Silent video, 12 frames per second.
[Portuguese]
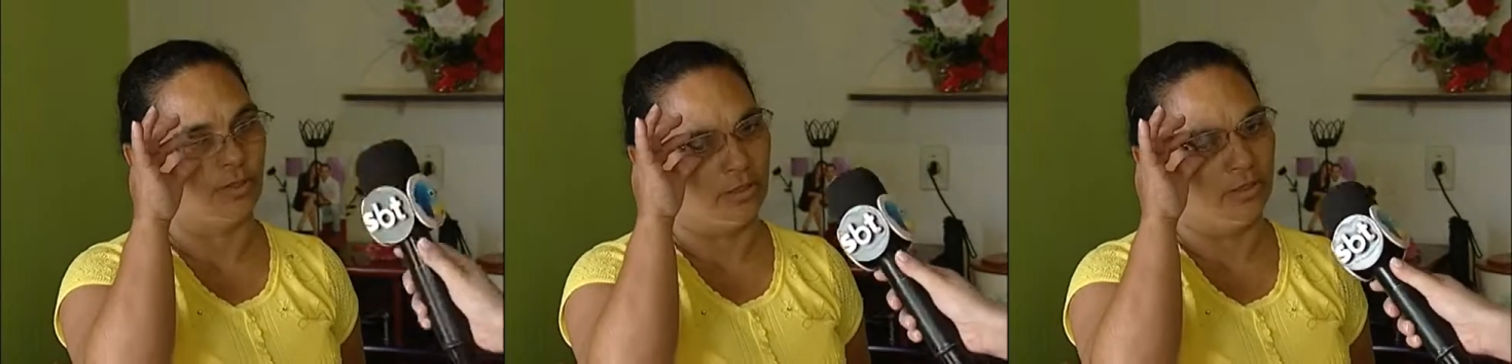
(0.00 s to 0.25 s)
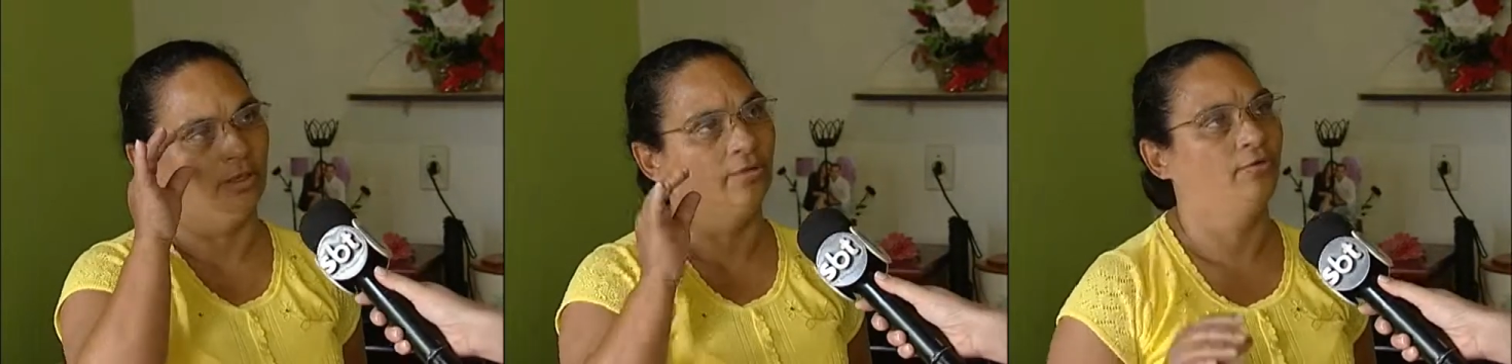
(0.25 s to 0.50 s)

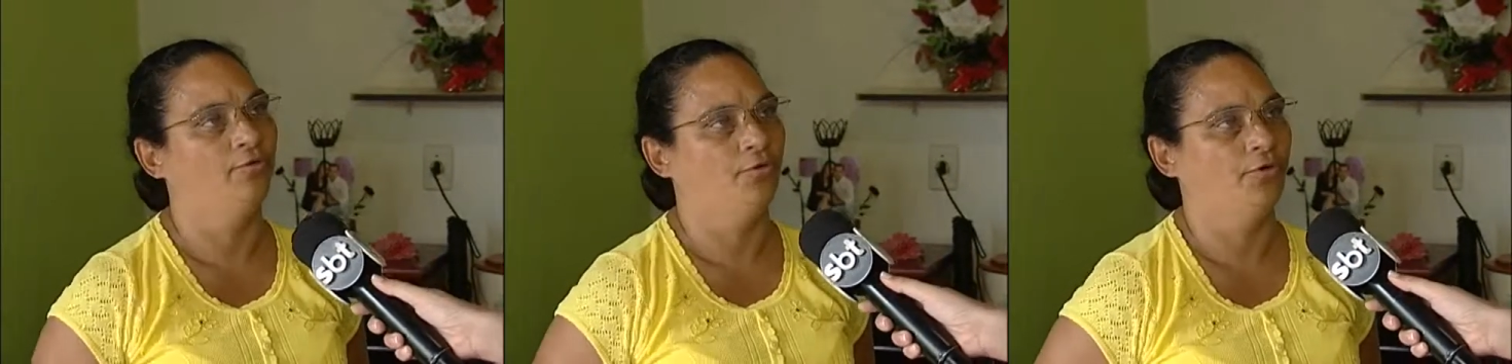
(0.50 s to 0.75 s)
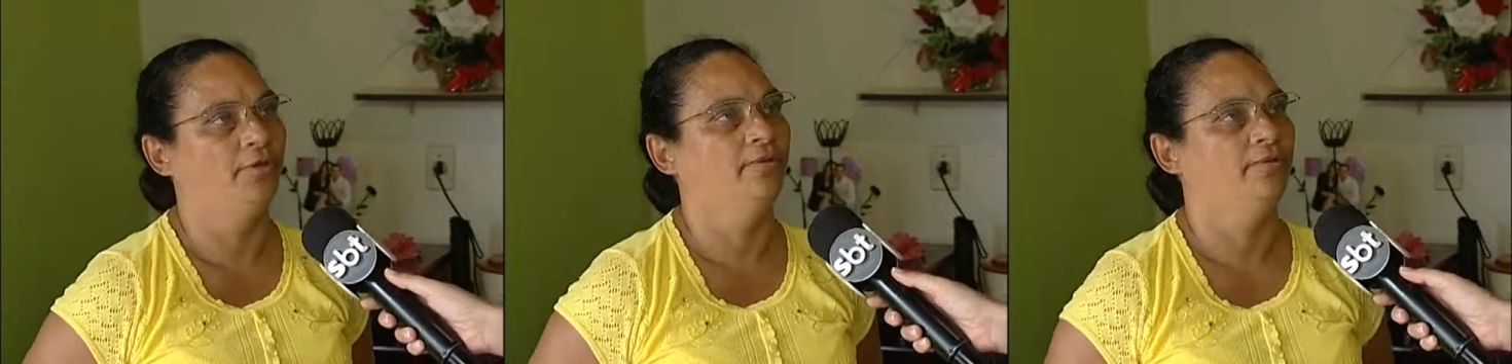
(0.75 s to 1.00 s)
Aham, uhum,
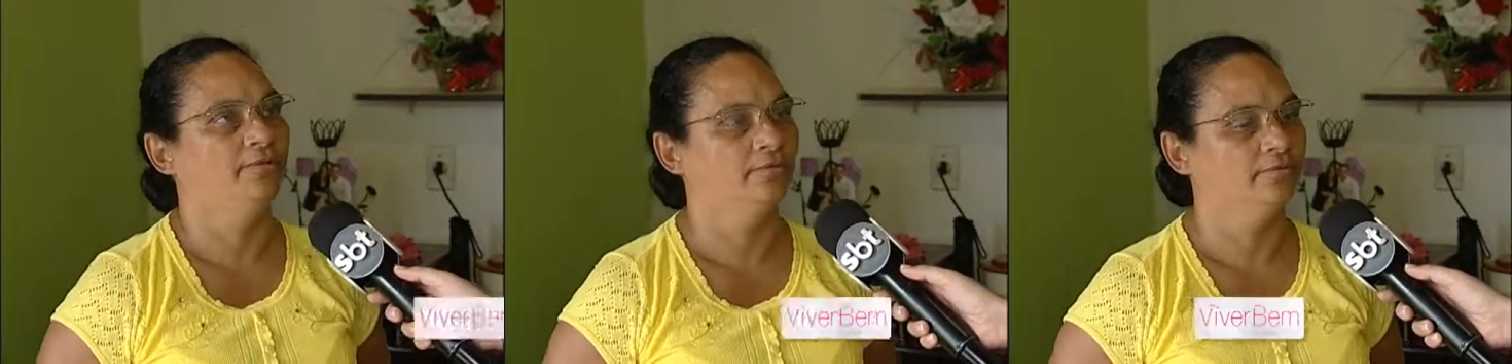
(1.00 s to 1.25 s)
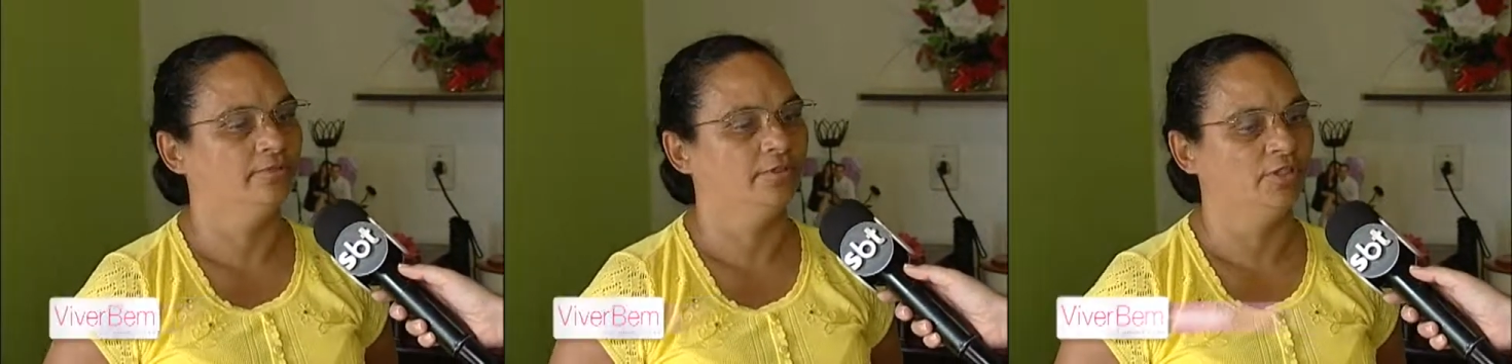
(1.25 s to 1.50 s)
foi.
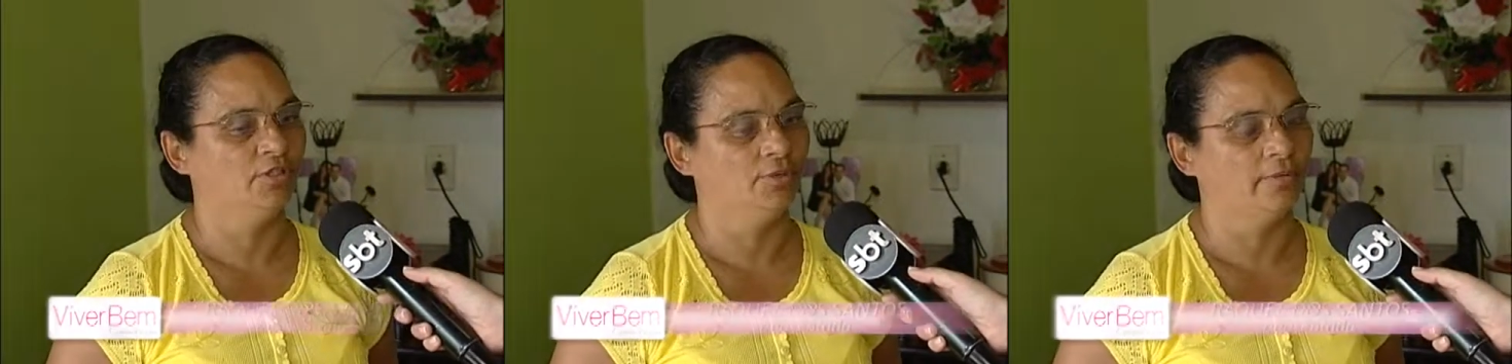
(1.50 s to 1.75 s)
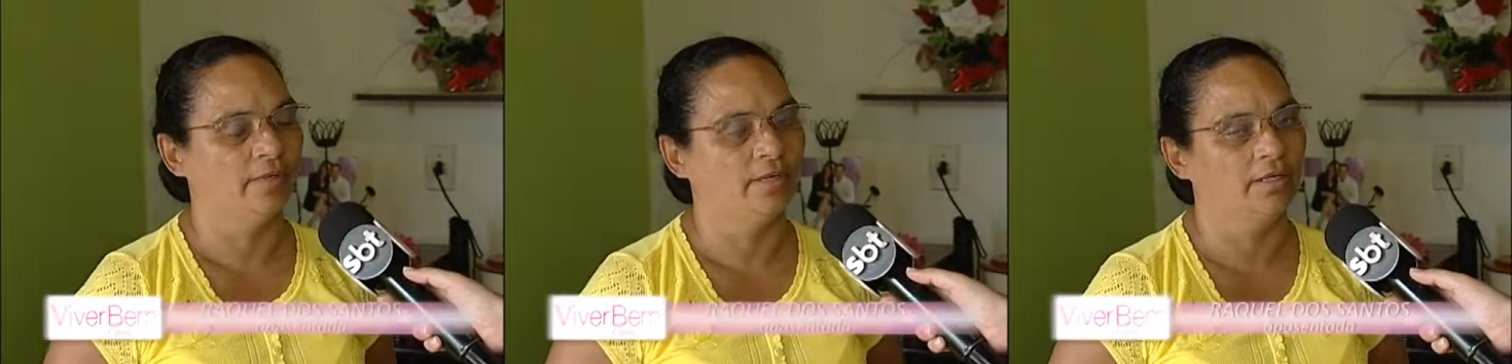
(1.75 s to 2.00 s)

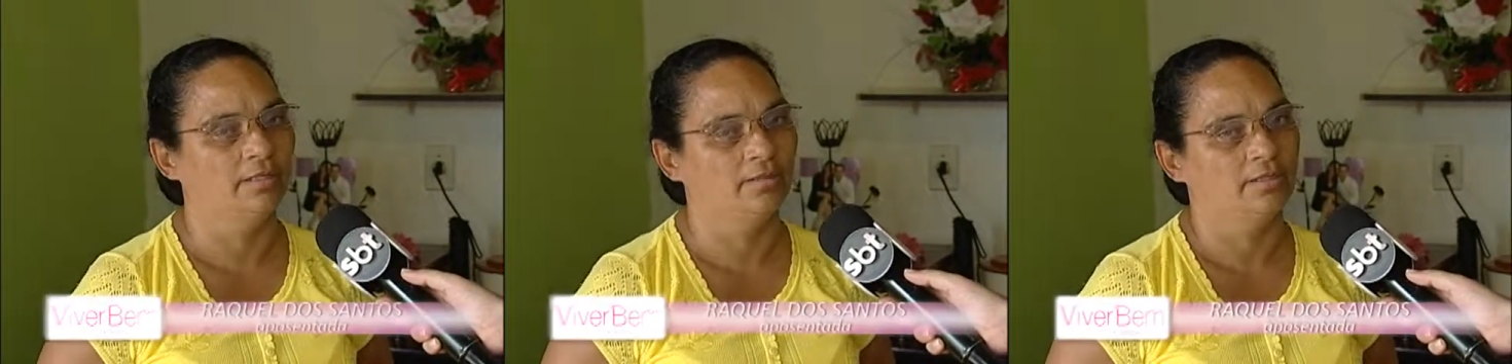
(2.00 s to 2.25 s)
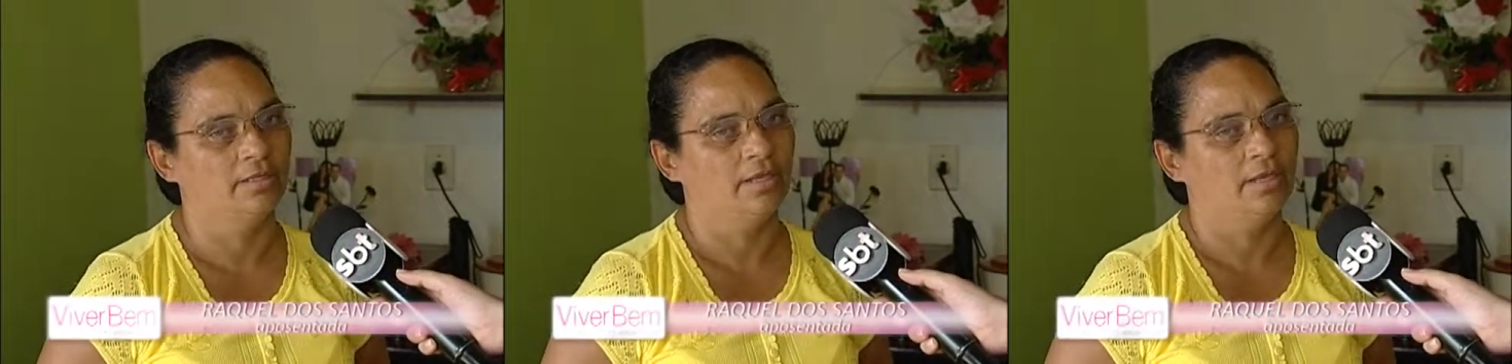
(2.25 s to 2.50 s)
21
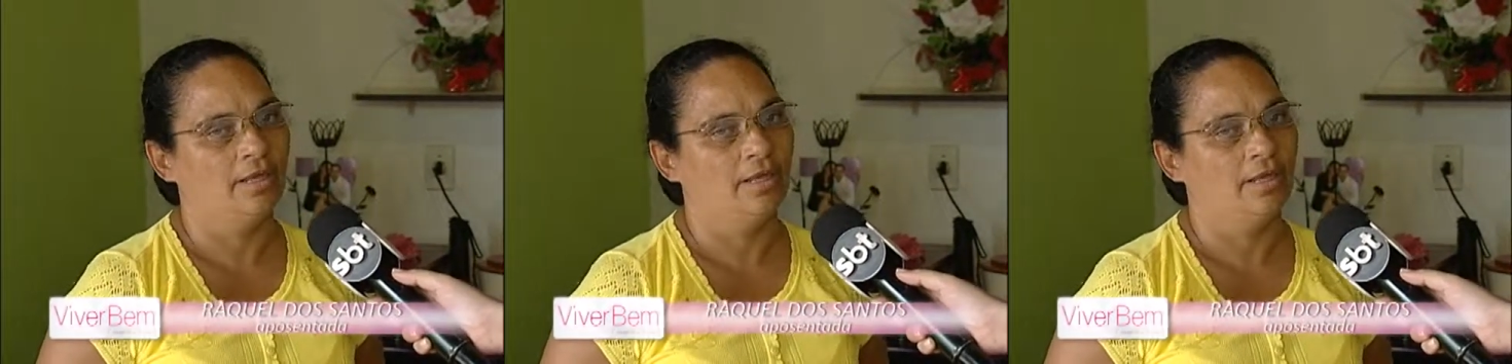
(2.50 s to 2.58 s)
anos.